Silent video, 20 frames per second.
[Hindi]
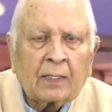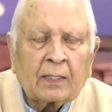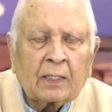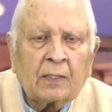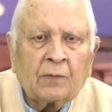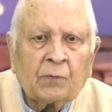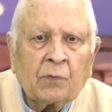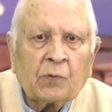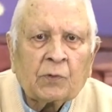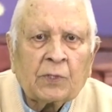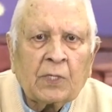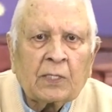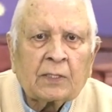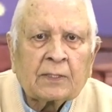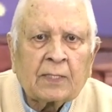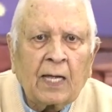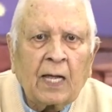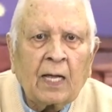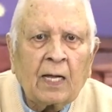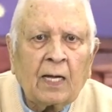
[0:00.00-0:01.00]
कन्फ्यूजिंग
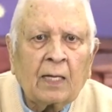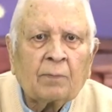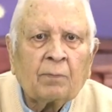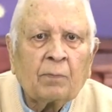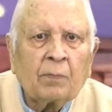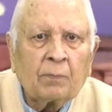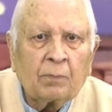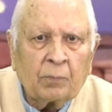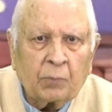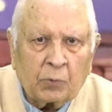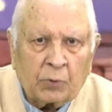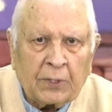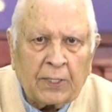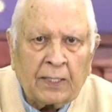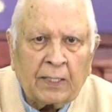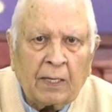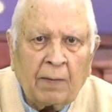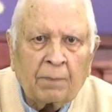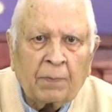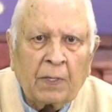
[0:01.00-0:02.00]
सा है आप
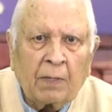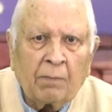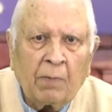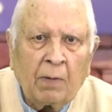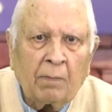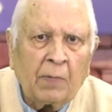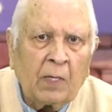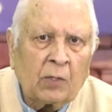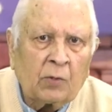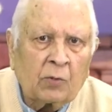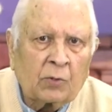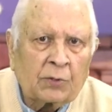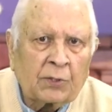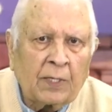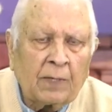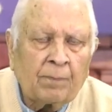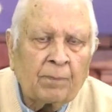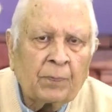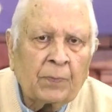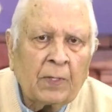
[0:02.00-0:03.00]
पूछेंगे अपने मेहमानों
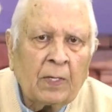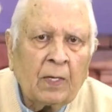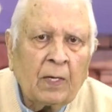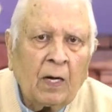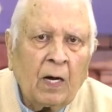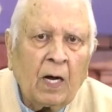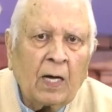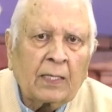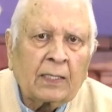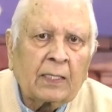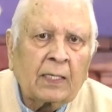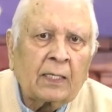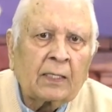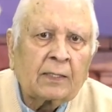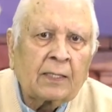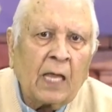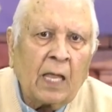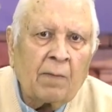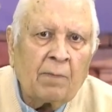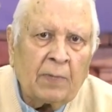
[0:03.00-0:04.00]
से और अगर
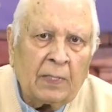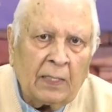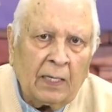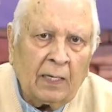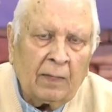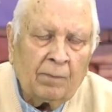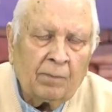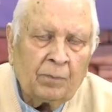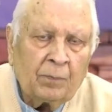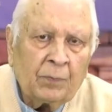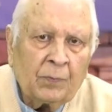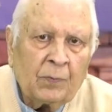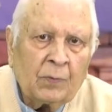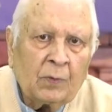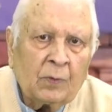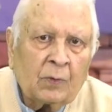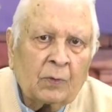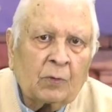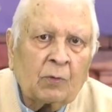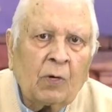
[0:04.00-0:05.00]
टाइम मिला
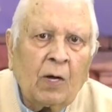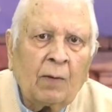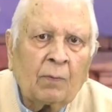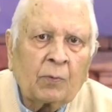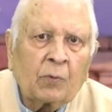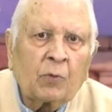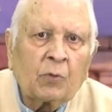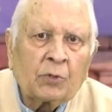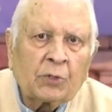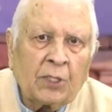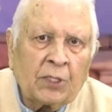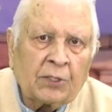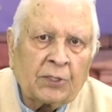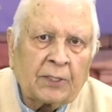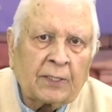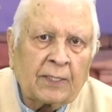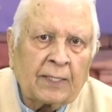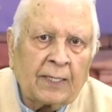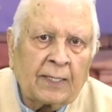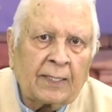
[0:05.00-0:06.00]
तो हम कोशिश
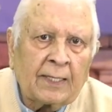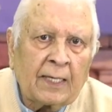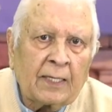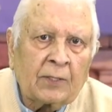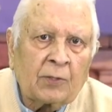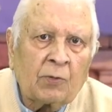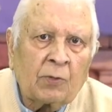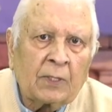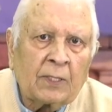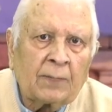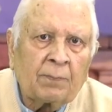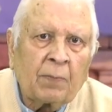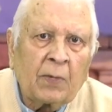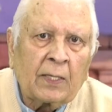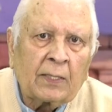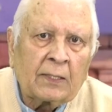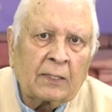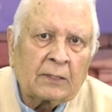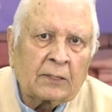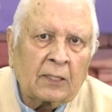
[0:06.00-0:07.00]
करेंगे क्योंकि
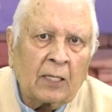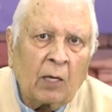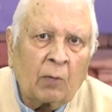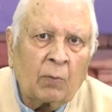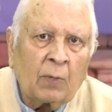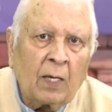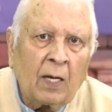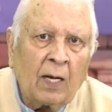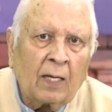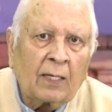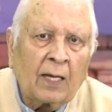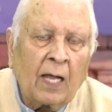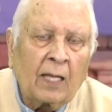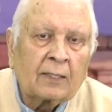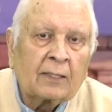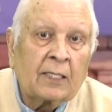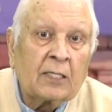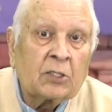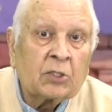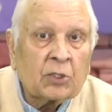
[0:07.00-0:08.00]
पाकिस्तान में
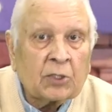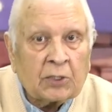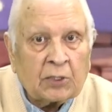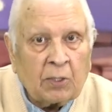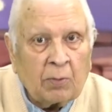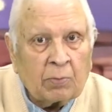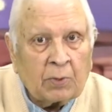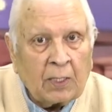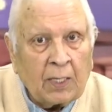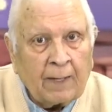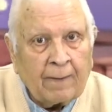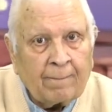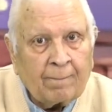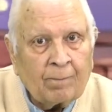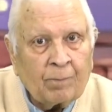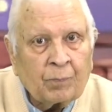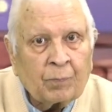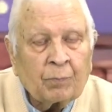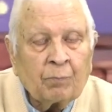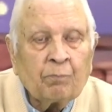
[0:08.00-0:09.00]
हालात इस किस्म के
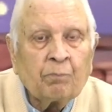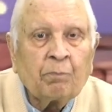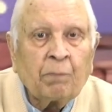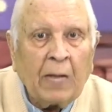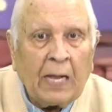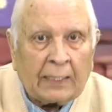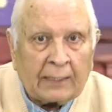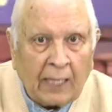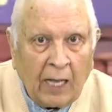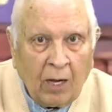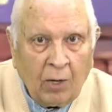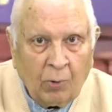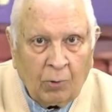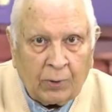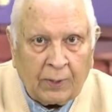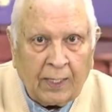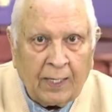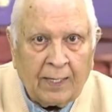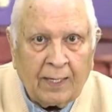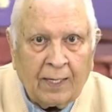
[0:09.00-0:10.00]
पैदा
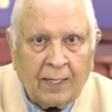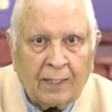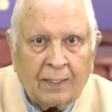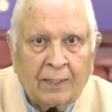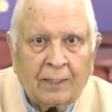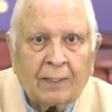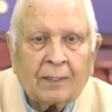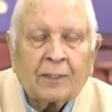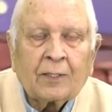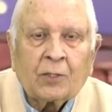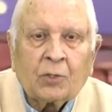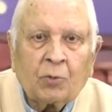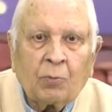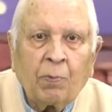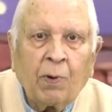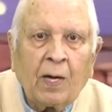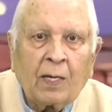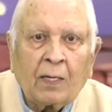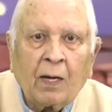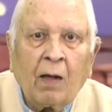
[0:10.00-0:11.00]
हो रहे हैं कि
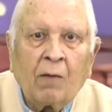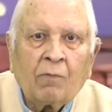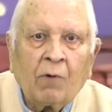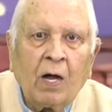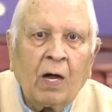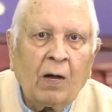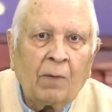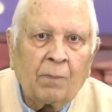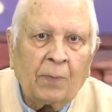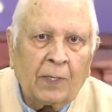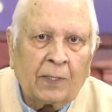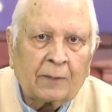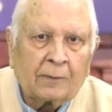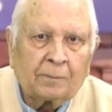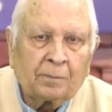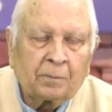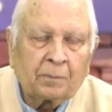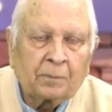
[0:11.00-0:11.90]
दोबारा वहाँ पर